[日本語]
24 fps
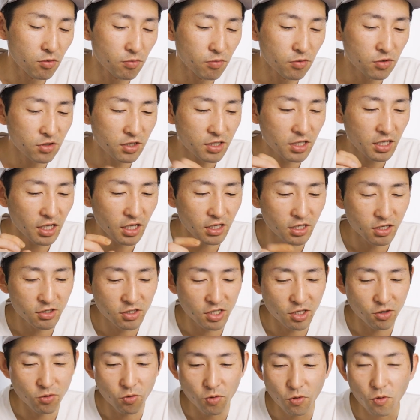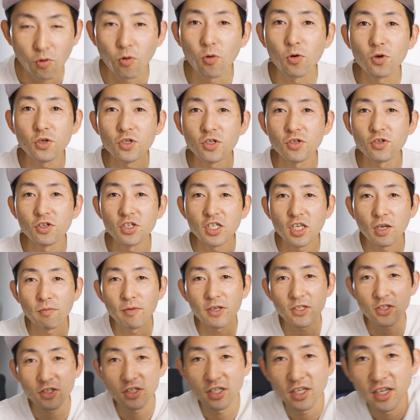思ったんですけど、ここ補修して
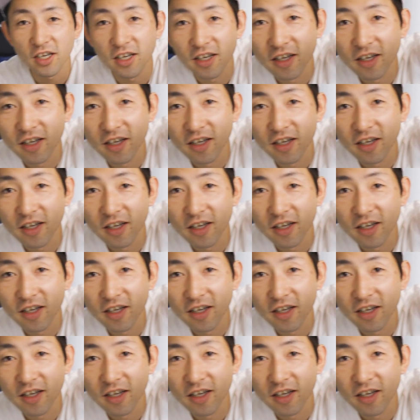ますね。